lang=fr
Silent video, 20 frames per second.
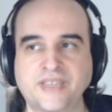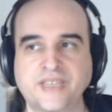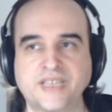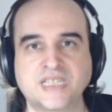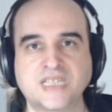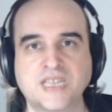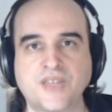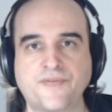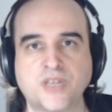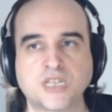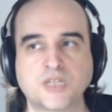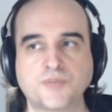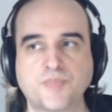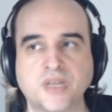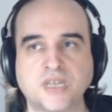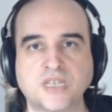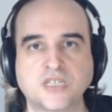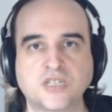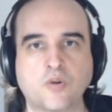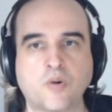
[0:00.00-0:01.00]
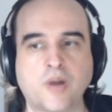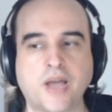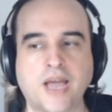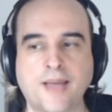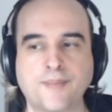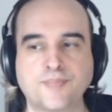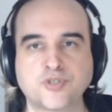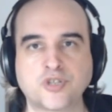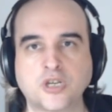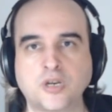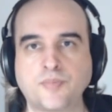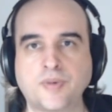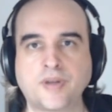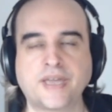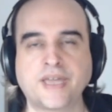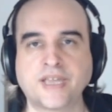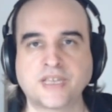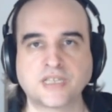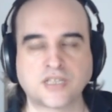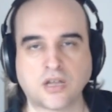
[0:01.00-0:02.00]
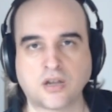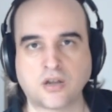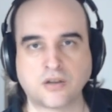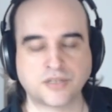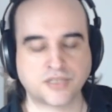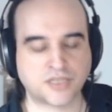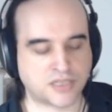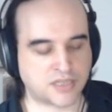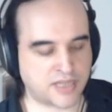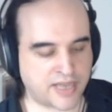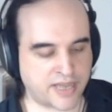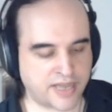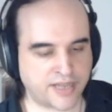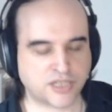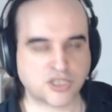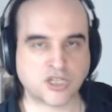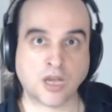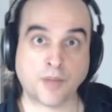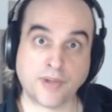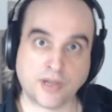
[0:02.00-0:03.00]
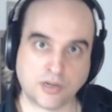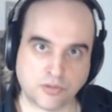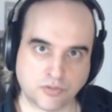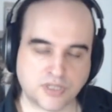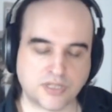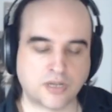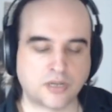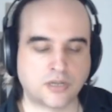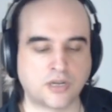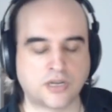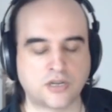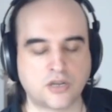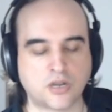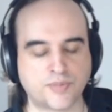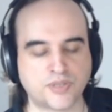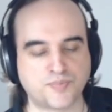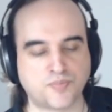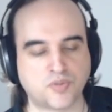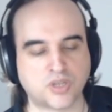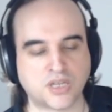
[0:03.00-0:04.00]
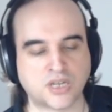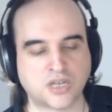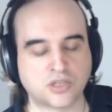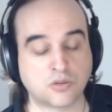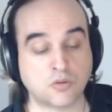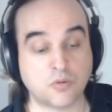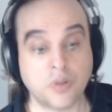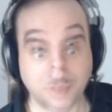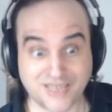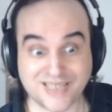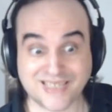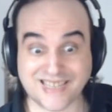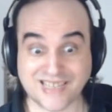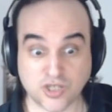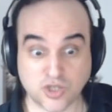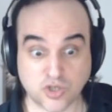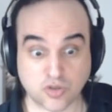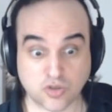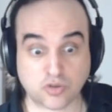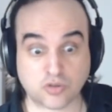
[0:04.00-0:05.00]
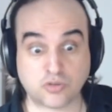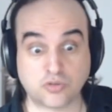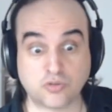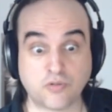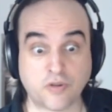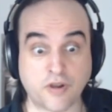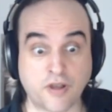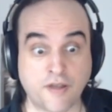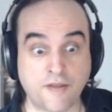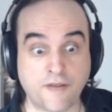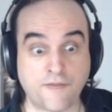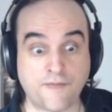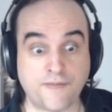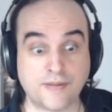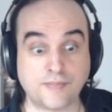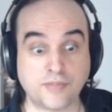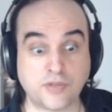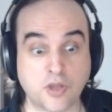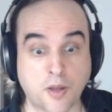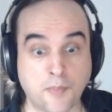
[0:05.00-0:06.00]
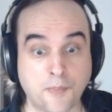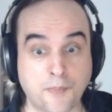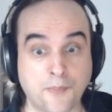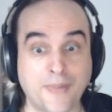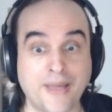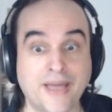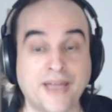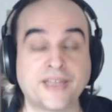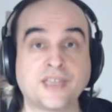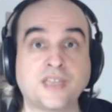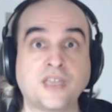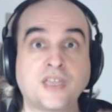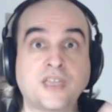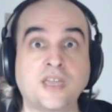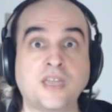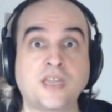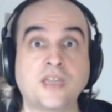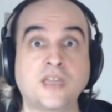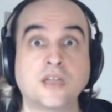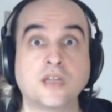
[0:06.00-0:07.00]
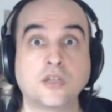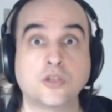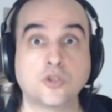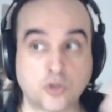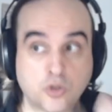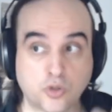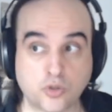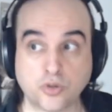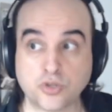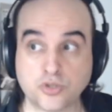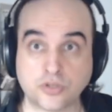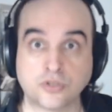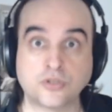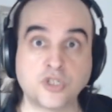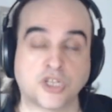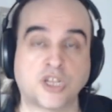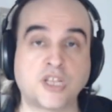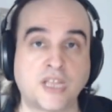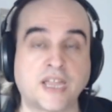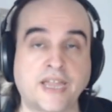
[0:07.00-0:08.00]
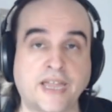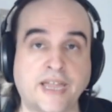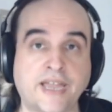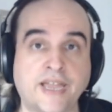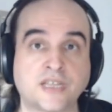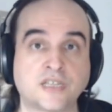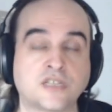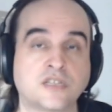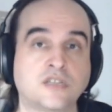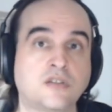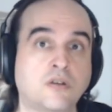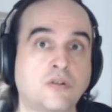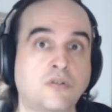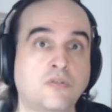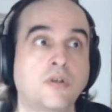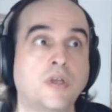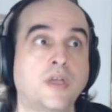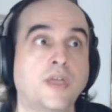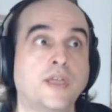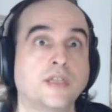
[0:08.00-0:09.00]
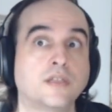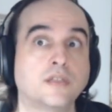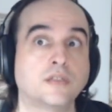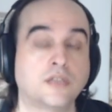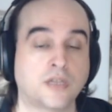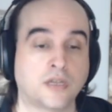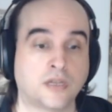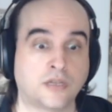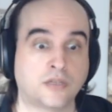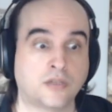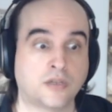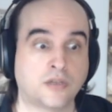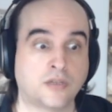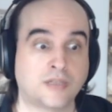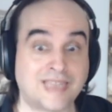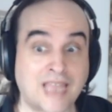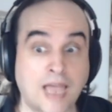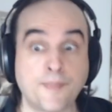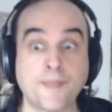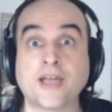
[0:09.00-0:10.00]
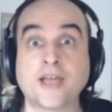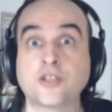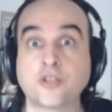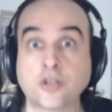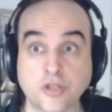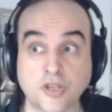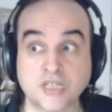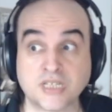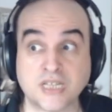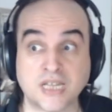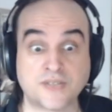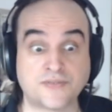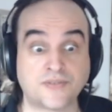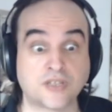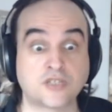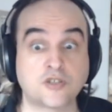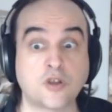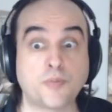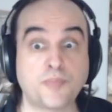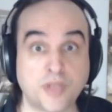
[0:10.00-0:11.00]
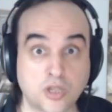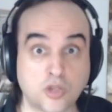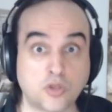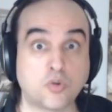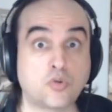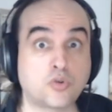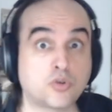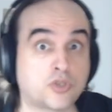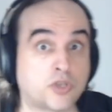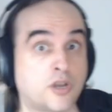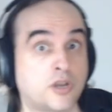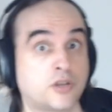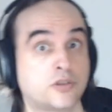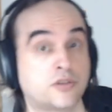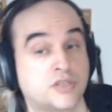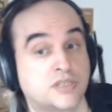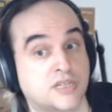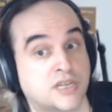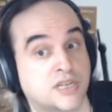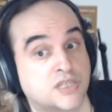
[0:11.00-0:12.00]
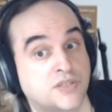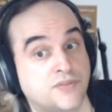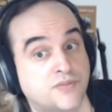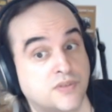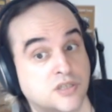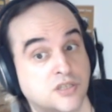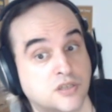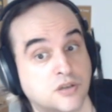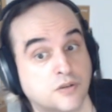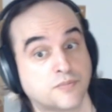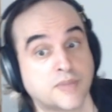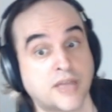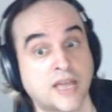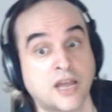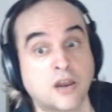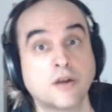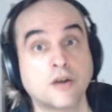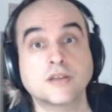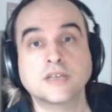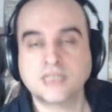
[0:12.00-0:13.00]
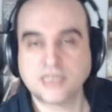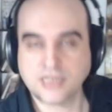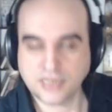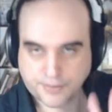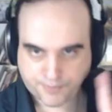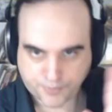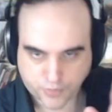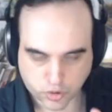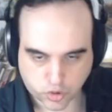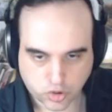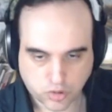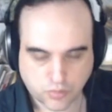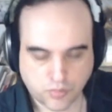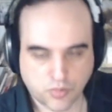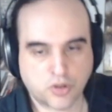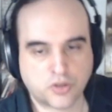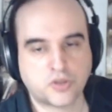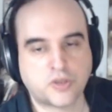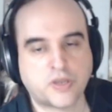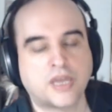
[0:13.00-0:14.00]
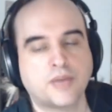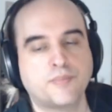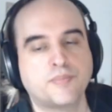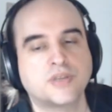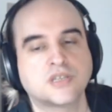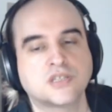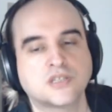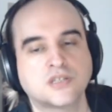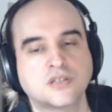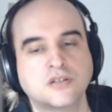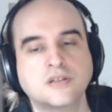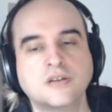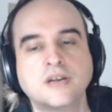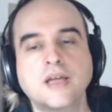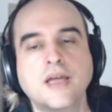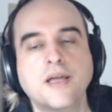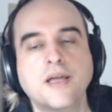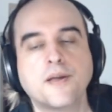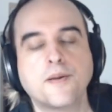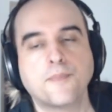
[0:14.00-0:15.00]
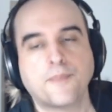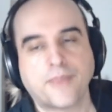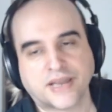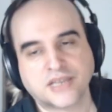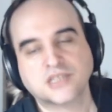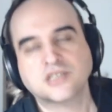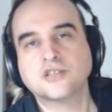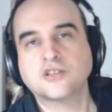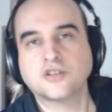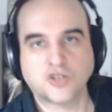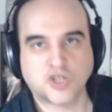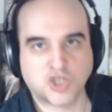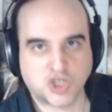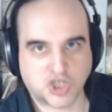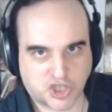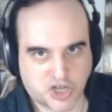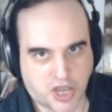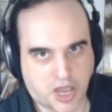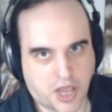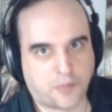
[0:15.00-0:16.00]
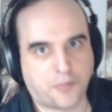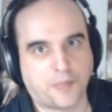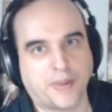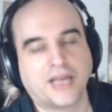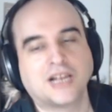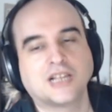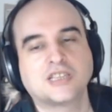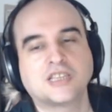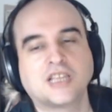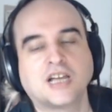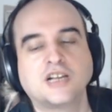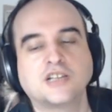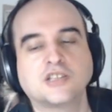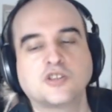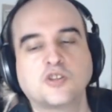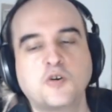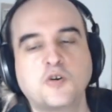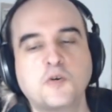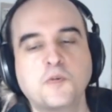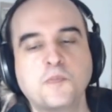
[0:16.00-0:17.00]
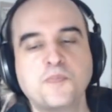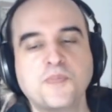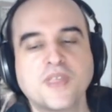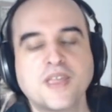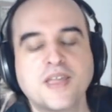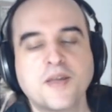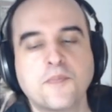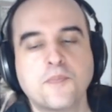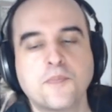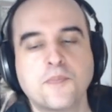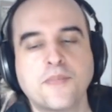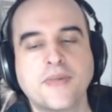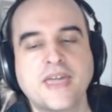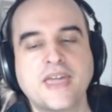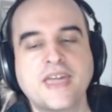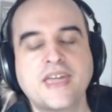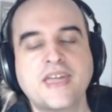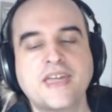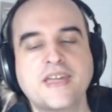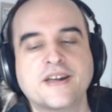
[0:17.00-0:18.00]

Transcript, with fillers: des effets spéciaux absolument extraordinaires aussi encore un petit peu tantôt. Puis c'est surtout un film qui a marqué toute une génération d'amateurs de, d'amateurs de science-fiction puis d'auteurs de science-fiction. Alors, c'est pas tout le monde qui a aimé ça, parce que j'en reparle tantôt, mais